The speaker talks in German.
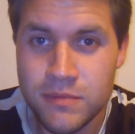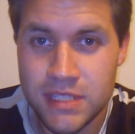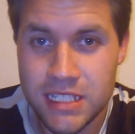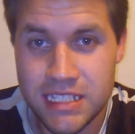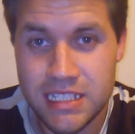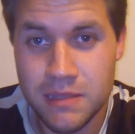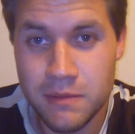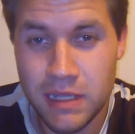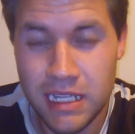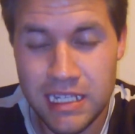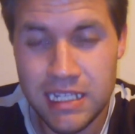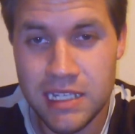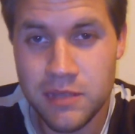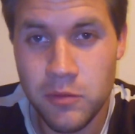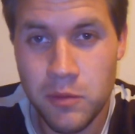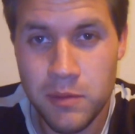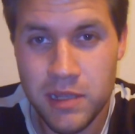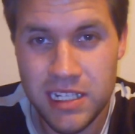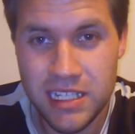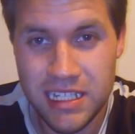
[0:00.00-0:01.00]
Deshalb rede ich
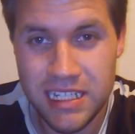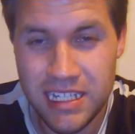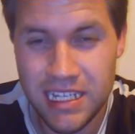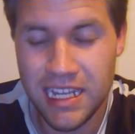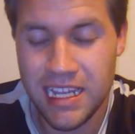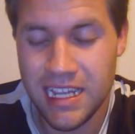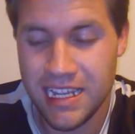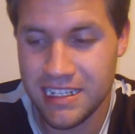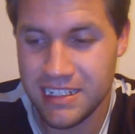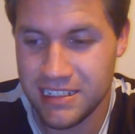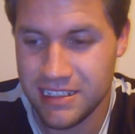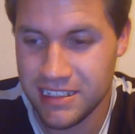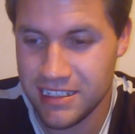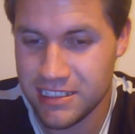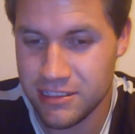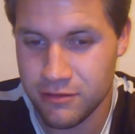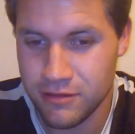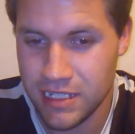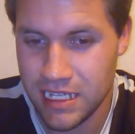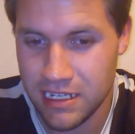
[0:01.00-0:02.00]
im Moment eh gerne
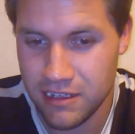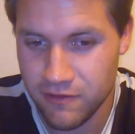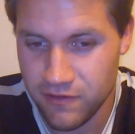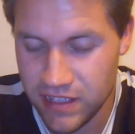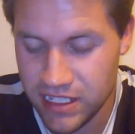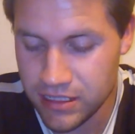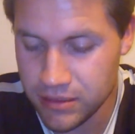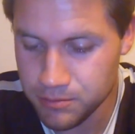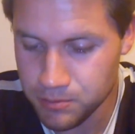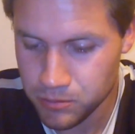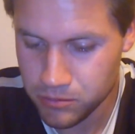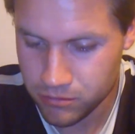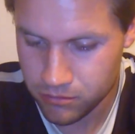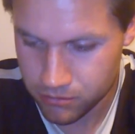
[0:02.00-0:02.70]
nicht so gerne viel.